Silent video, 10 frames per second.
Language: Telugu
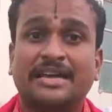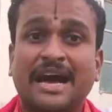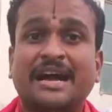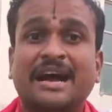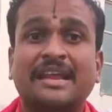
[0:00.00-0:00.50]

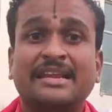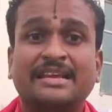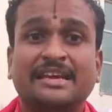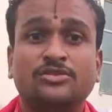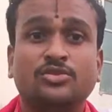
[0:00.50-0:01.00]

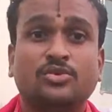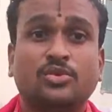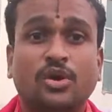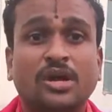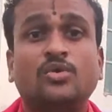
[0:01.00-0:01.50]
యాగానికి ఎందుకు
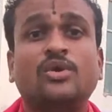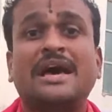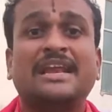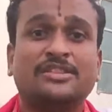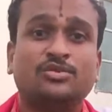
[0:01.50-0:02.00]
కొరకు
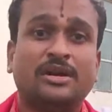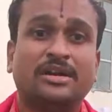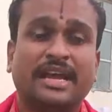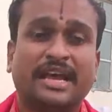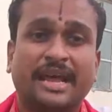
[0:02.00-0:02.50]
రాలేదు
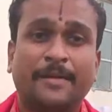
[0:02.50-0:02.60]
అంటే